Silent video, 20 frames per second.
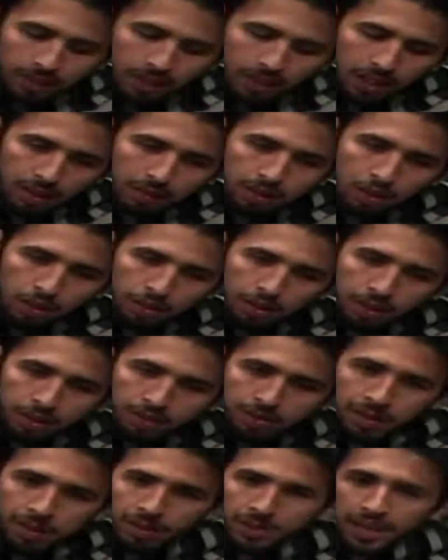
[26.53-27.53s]
Mi nombre es Meni
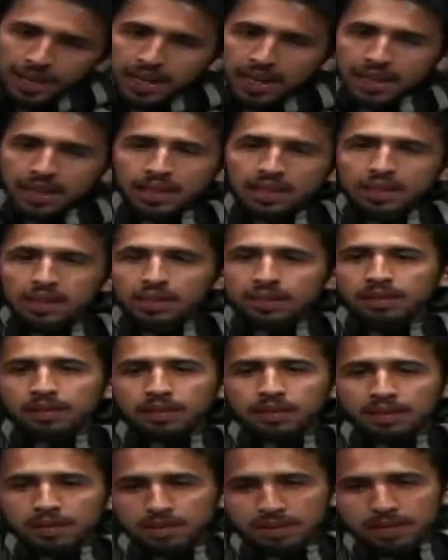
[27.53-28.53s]
Vega y
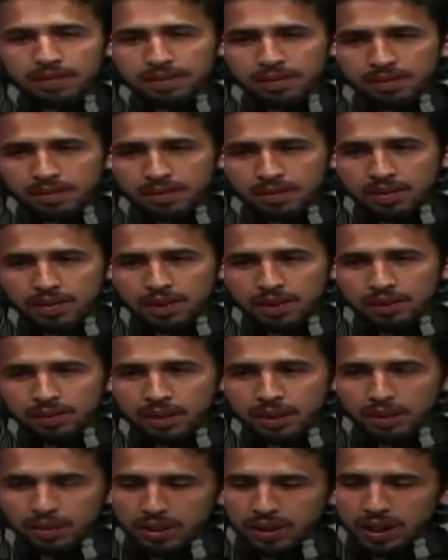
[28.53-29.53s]
vengo
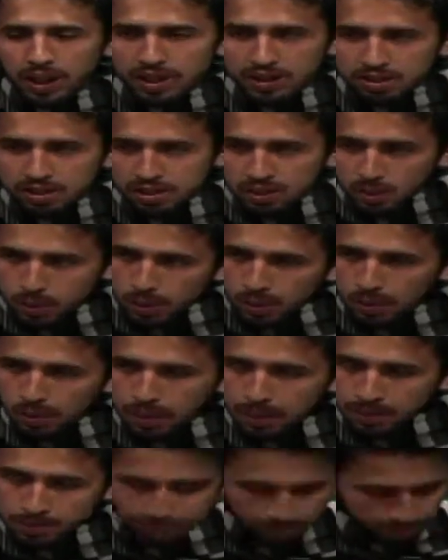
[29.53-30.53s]
de Delices, Chihuahua.